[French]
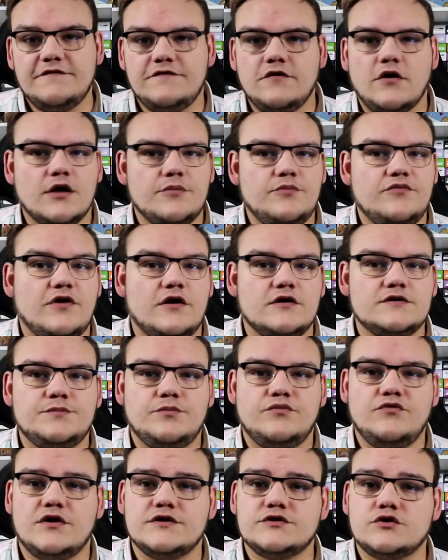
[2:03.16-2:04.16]
fort et pouvoir,
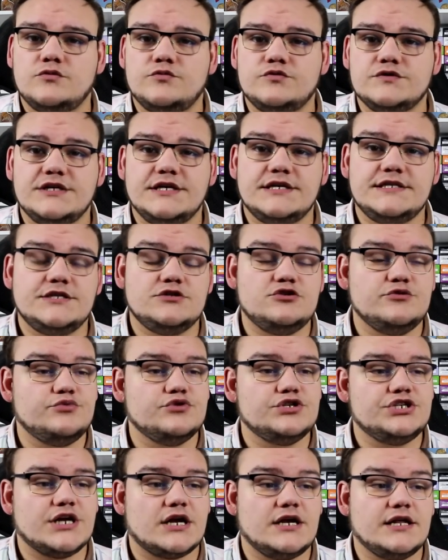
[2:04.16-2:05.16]
pouvoir se remonter. Si tu peux
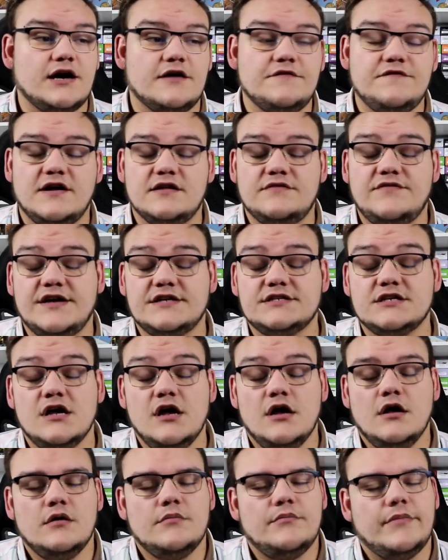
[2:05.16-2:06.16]
gérer le grafa adverse,
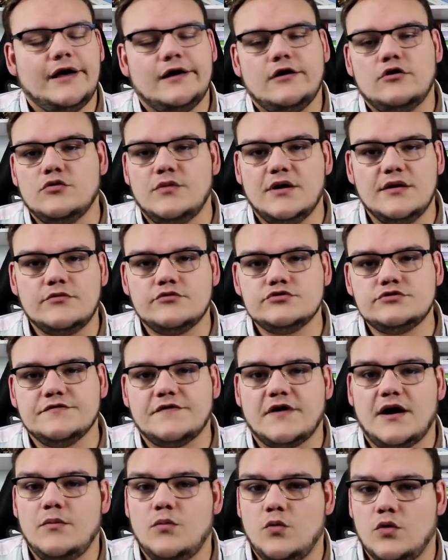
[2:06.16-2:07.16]
bah, globalement tu
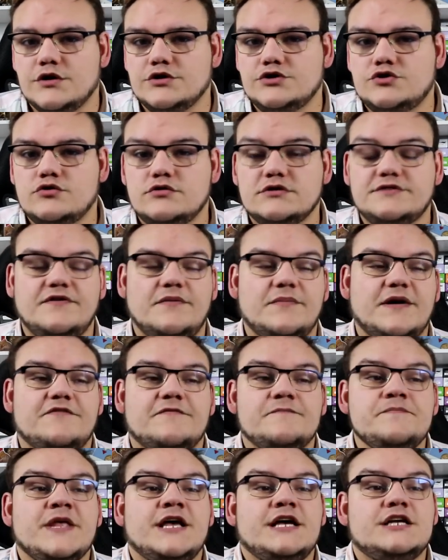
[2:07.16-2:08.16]
feras moins de choses. Enfin bref,
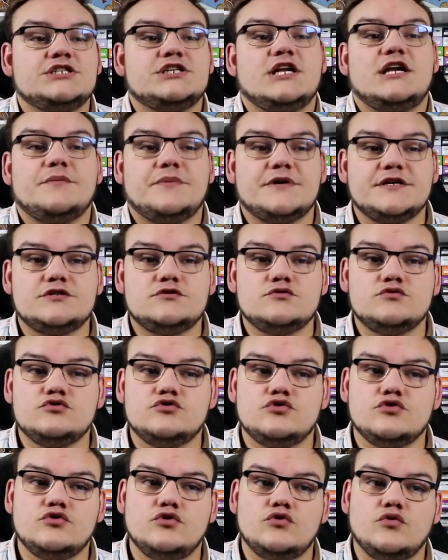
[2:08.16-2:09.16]
j'ai l'impression
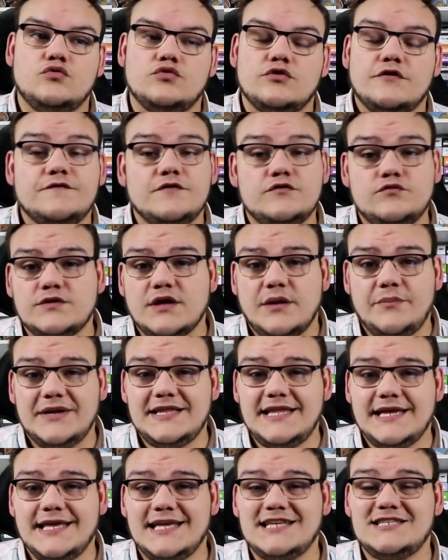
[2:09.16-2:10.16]
que on en fait tout un
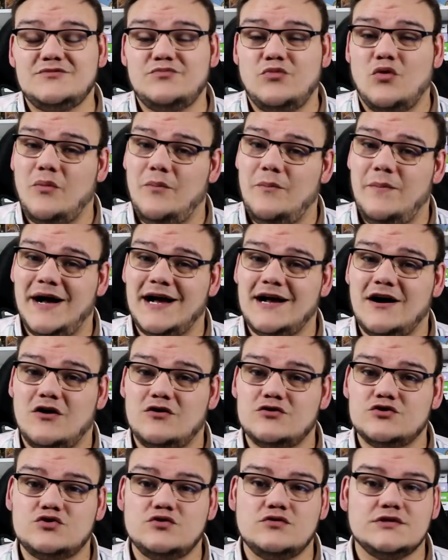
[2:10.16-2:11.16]
pataquès pour pas
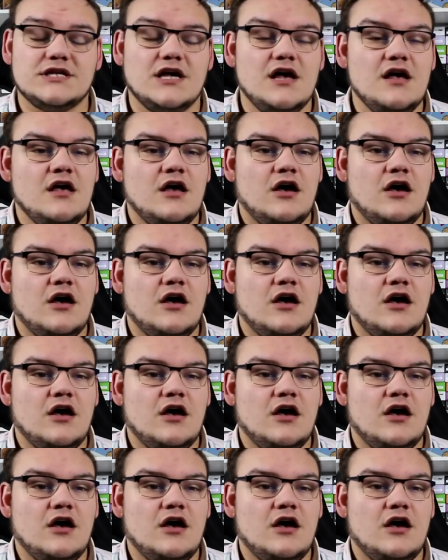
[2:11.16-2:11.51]
grand chose,